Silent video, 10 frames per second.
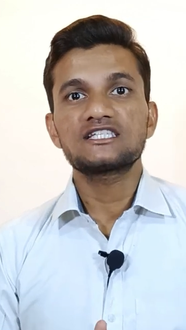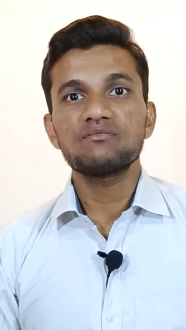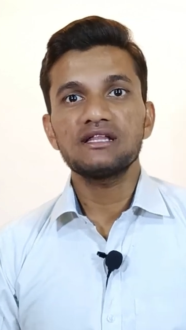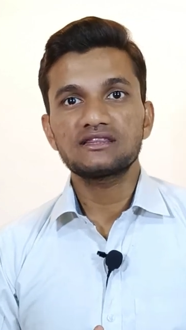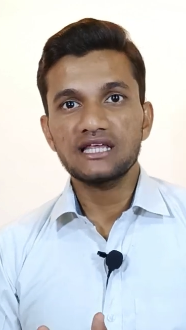
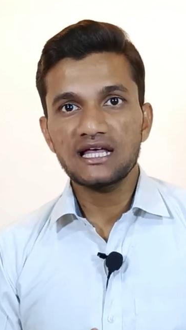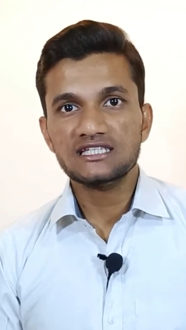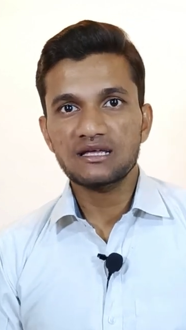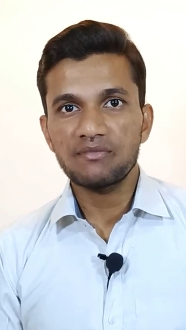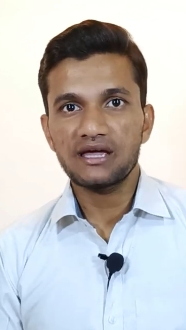जिसमें
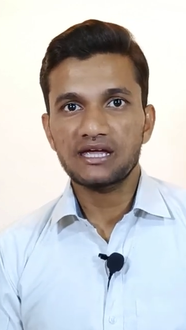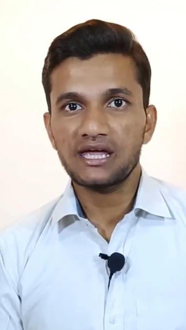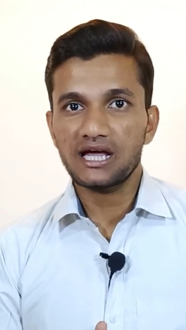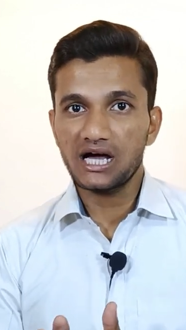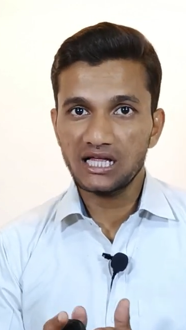तय समय
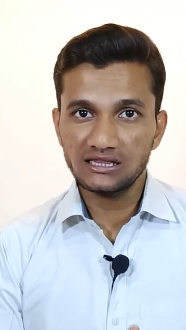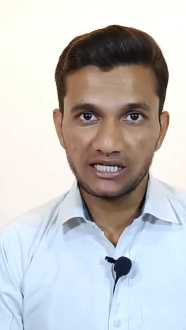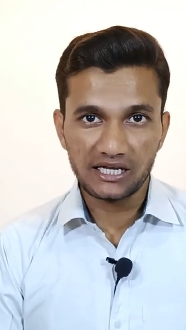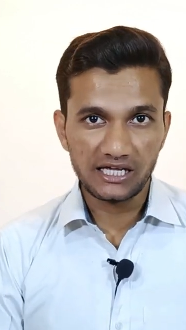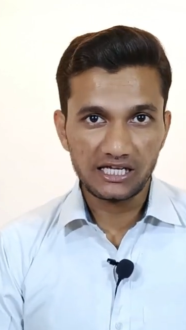के
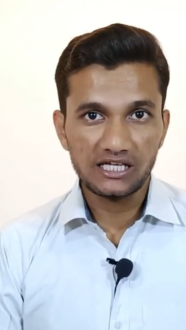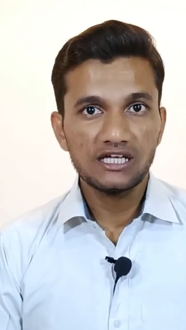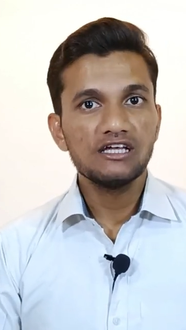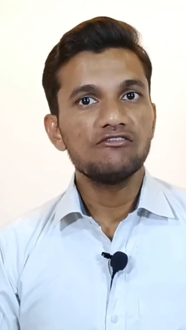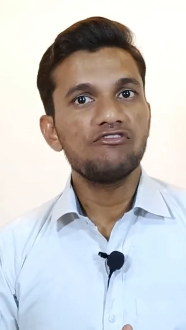अंदर ही
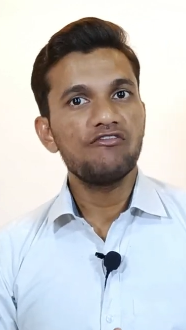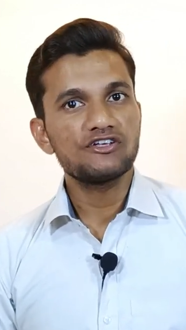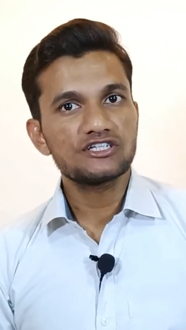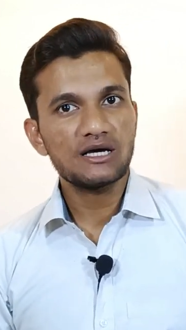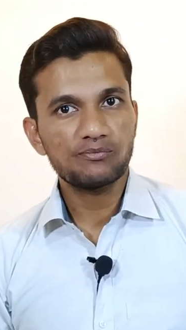
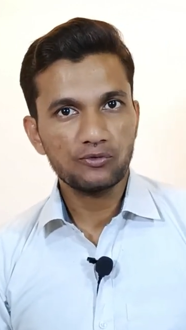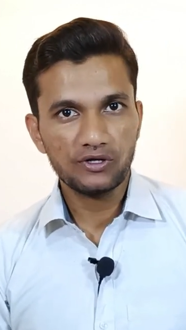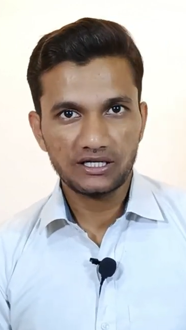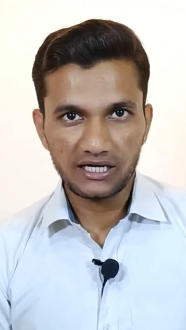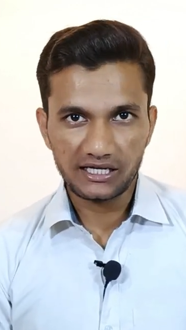विवेचना
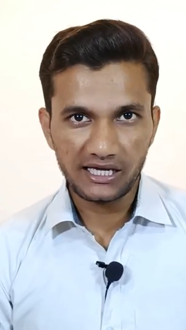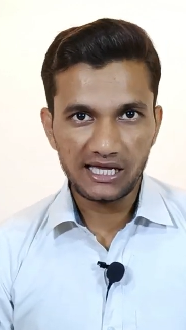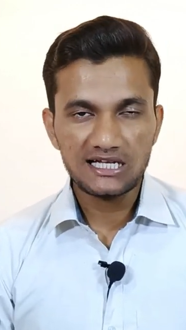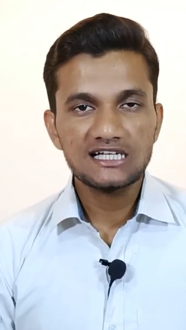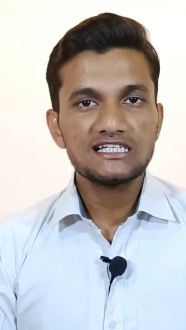पूरी
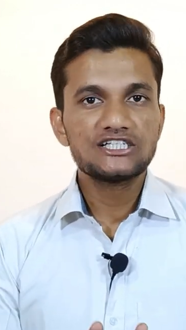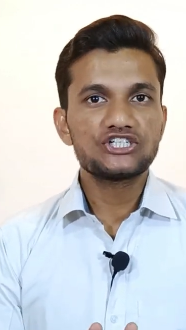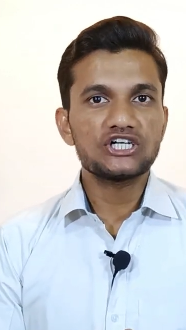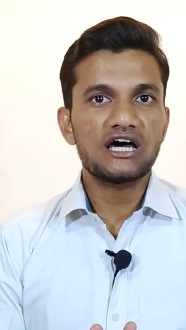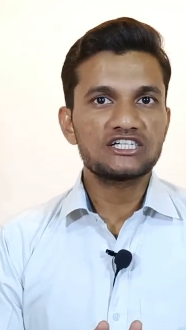करके
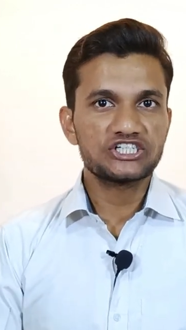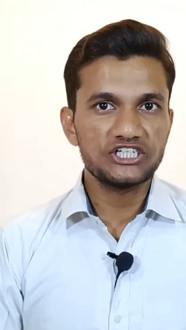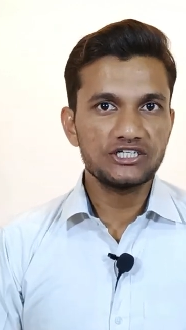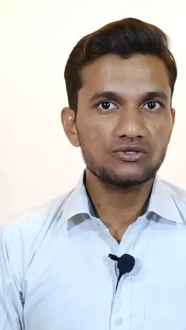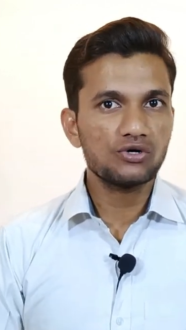
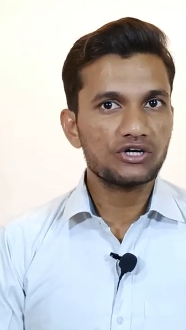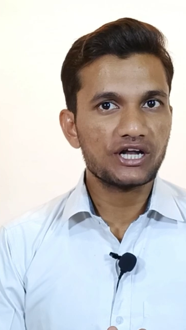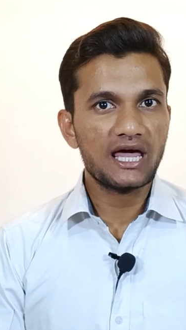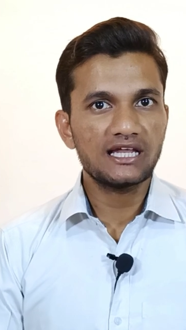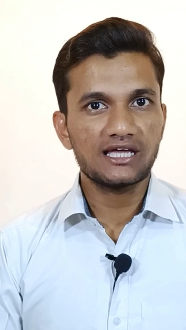चार्जशीट को
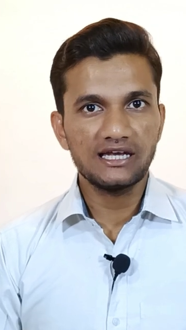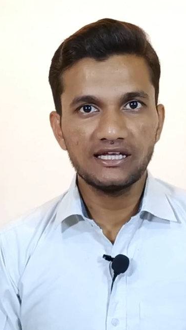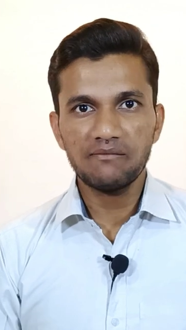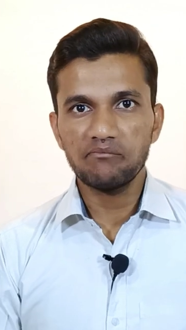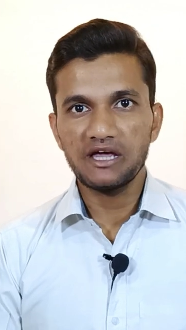ट्रायल के
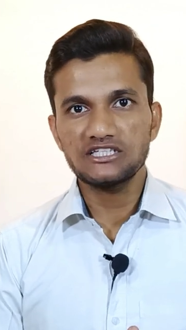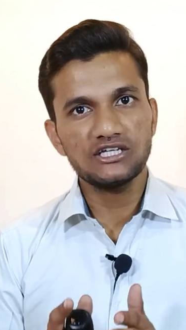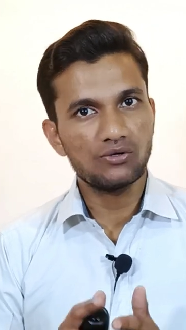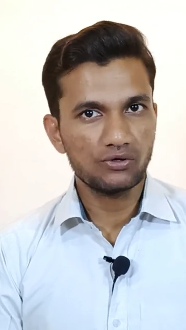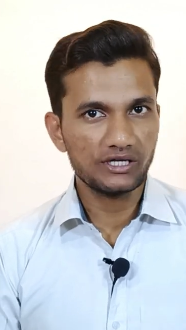लिए
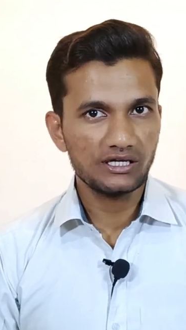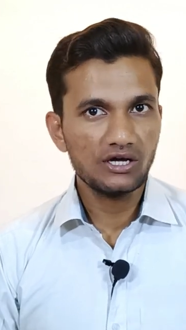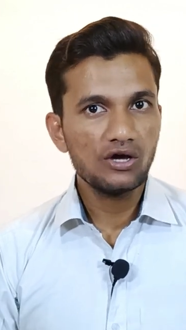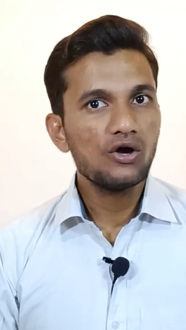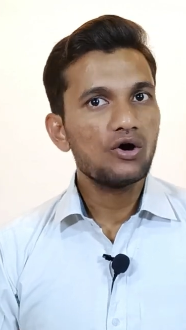भेजनी
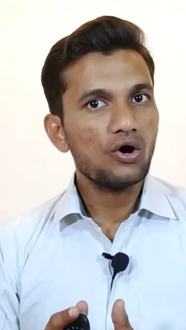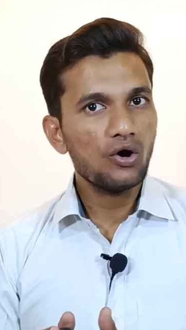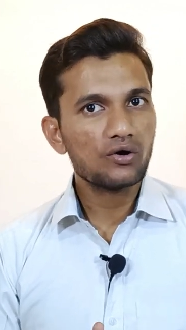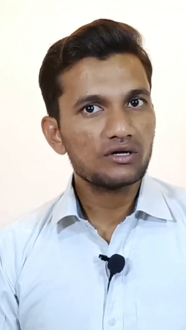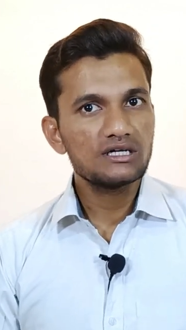होगी
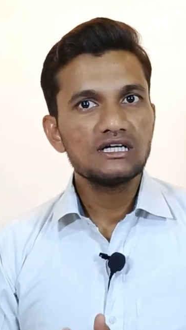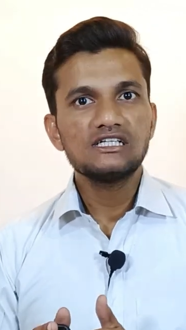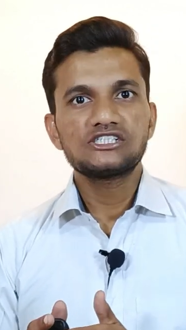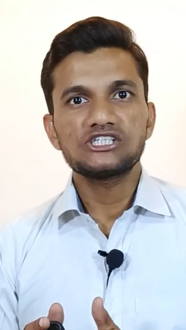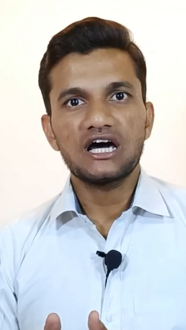और
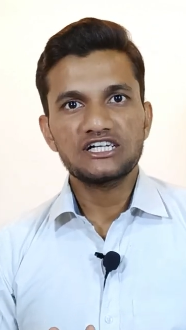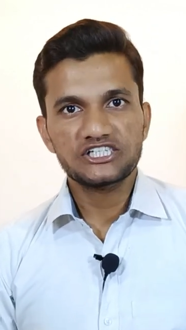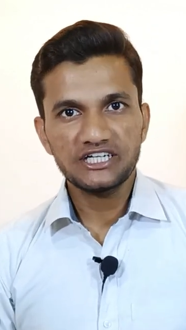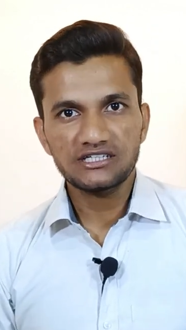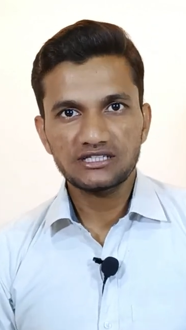
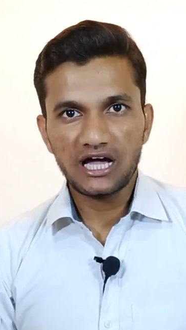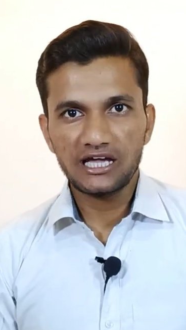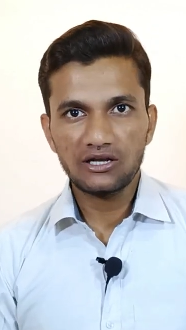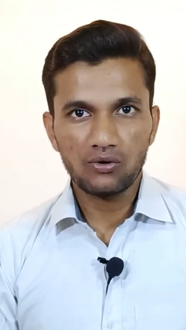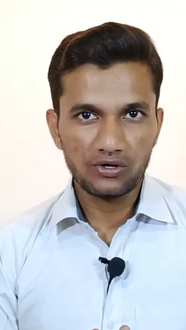चार्जशीट
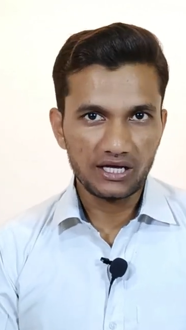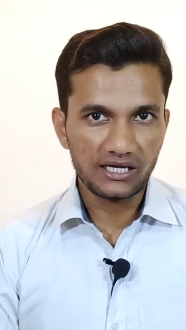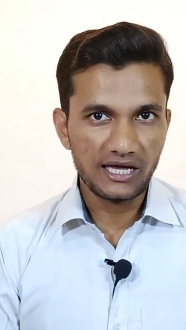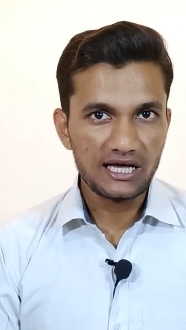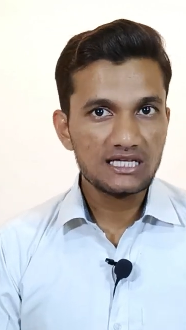दाखिल
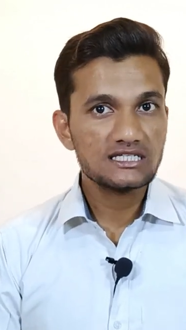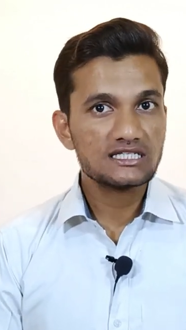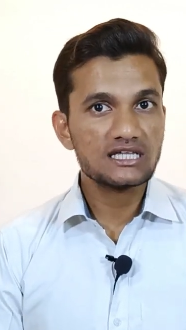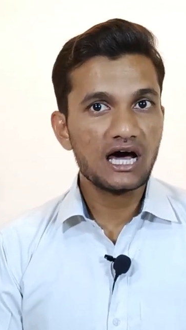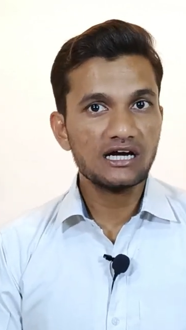होने के
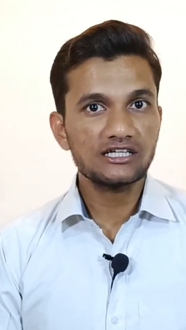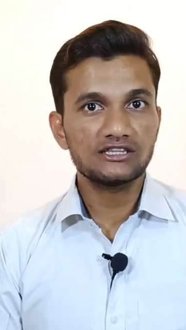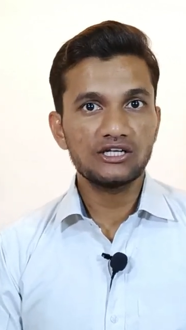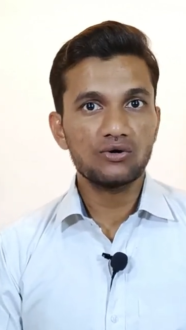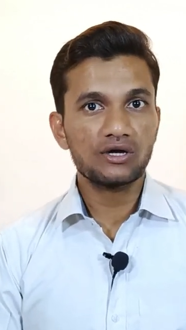
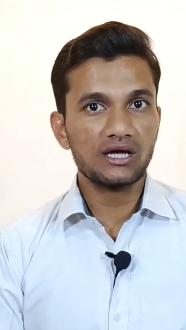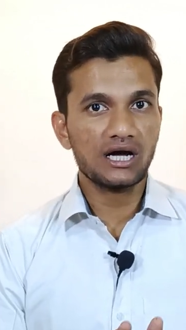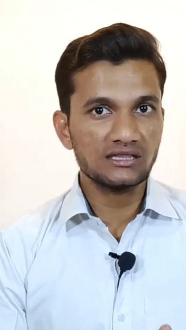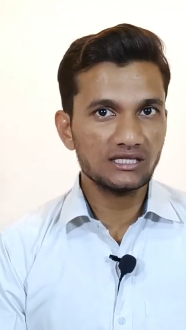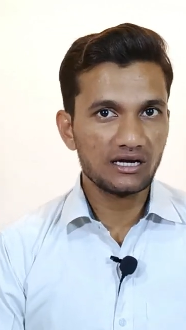60 दिनों के
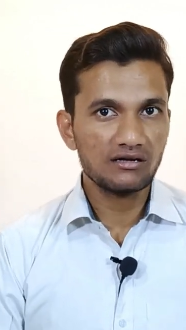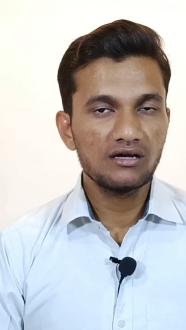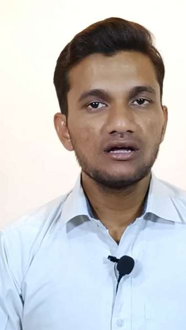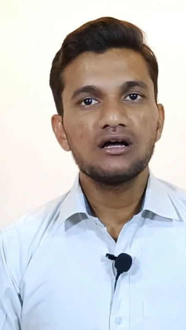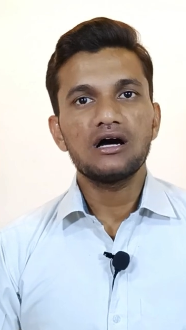अंदर
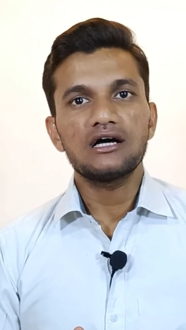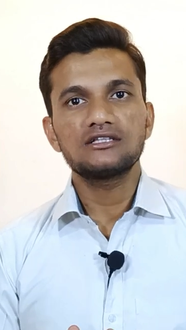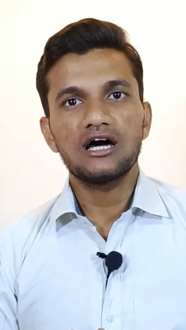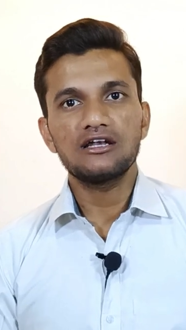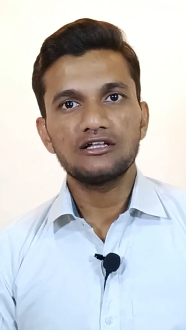
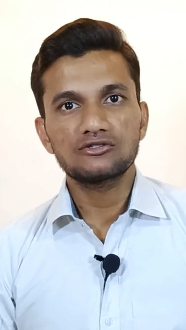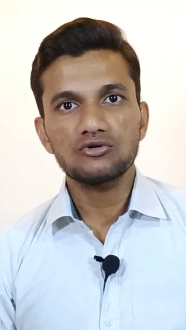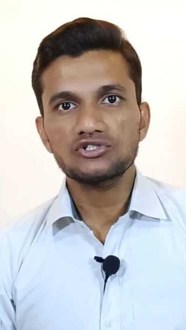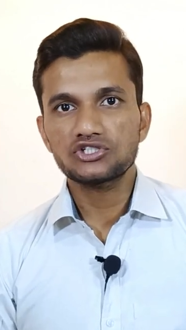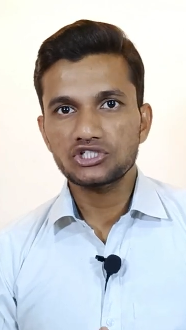
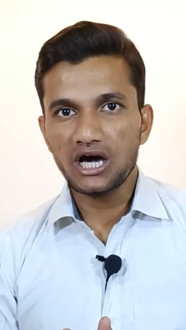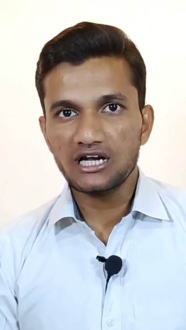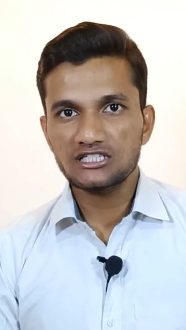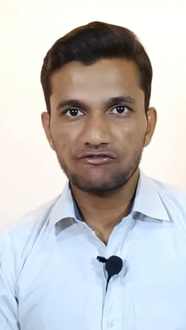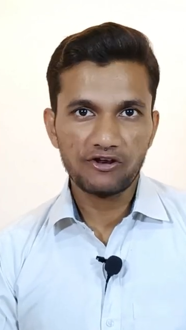अदालत को
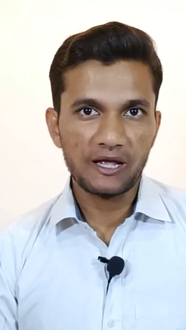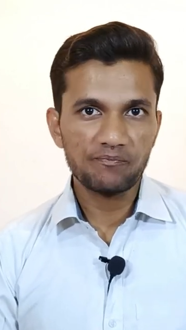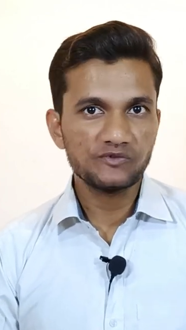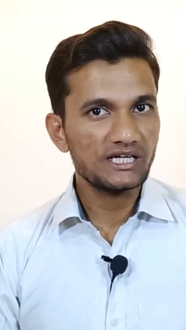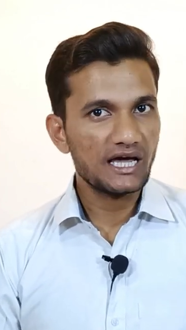चार्ज
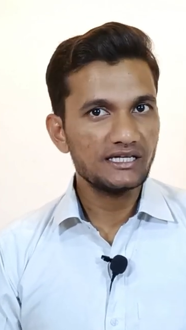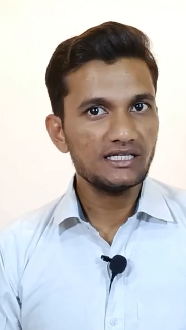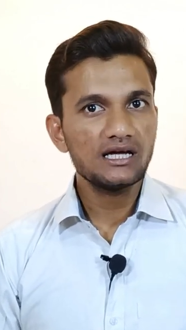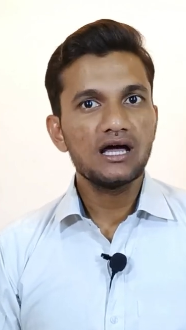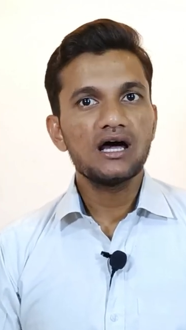फ्रेम
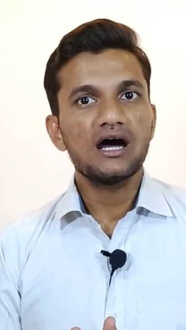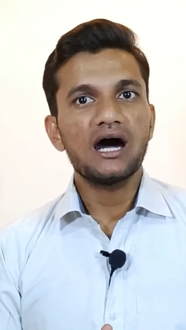यानी